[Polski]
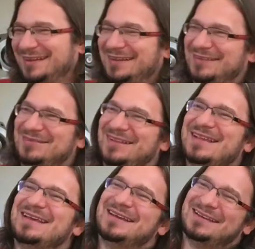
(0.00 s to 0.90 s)
Bez kija nie
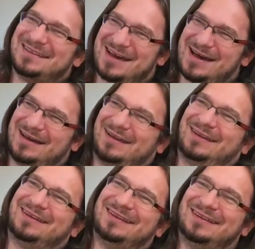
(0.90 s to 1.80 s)
podchodzi.
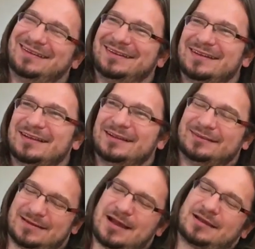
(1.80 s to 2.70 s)
tak.
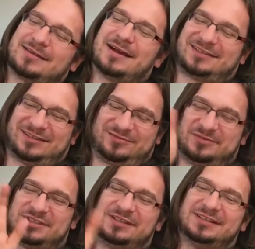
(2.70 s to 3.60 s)
Tak, tak,
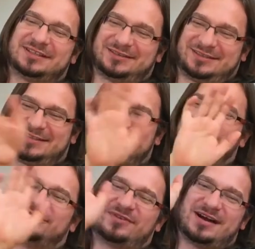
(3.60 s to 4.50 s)
sobie wymyśliliście,
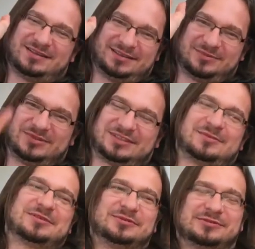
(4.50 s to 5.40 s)
chcecie sobie powalczyć,
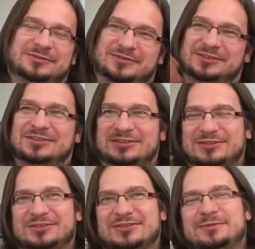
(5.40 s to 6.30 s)
żeby coś tam sobie
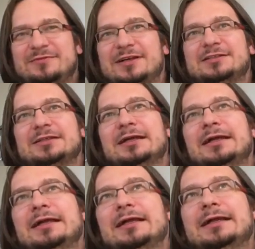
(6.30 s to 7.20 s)
udowodnić, to, to sobie
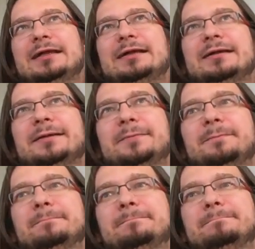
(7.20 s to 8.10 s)
walczcie.
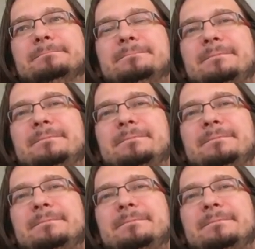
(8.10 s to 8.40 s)
Um,